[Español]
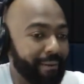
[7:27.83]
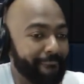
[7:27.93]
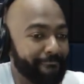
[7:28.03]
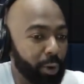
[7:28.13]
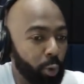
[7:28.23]

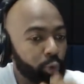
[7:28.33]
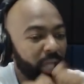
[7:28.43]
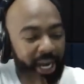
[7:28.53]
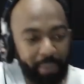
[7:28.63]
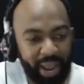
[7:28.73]
una
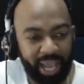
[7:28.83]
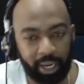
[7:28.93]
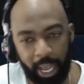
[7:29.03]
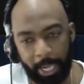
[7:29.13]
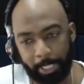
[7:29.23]

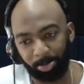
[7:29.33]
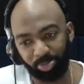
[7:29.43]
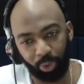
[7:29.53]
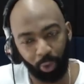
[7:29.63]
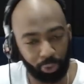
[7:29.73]
remezcla
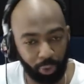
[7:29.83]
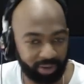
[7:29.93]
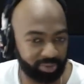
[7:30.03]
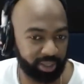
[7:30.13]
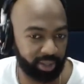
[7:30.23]
con dos artistas